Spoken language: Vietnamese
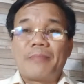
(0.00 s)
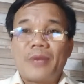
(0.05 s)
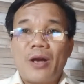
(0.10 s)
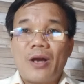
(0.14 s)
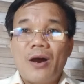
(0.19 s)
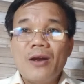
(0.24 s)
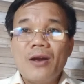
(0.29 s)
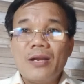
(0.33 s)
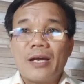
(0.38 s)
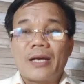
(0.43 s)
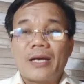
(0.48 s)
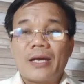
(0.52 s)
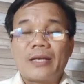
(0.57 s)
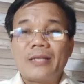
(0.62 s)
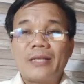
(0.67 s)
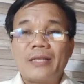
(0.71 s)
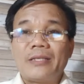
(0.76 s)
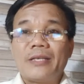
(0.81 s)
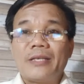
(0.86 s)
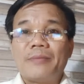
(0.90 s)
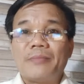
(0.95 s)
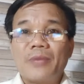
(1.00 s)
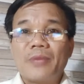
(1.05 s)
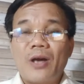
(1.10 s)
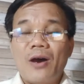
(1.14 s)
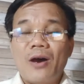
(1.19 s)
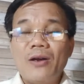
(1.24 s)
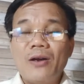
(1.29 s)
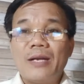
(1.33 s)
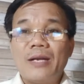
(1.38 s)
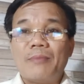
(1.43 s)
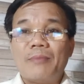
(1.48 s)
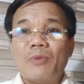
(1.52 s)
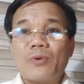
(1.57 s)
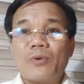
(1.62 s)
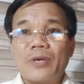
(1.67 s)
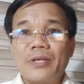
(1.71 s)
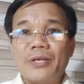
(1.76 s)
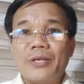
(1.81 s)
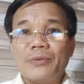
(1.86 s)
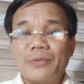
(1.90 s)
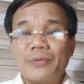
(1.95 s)
Đó là cái trách nhiệm, đó là một
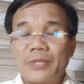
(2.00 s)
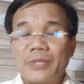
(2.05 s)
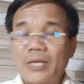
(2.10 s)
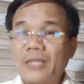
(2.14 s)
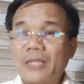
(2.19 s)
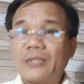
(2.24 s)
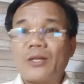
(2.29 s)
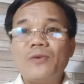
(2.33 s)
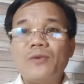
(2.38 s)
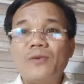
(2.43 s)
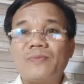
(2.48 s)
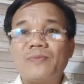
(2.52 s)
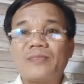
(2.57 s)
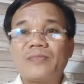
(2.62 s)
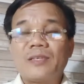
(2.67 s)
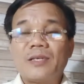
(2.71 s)
cái điều rất tốt.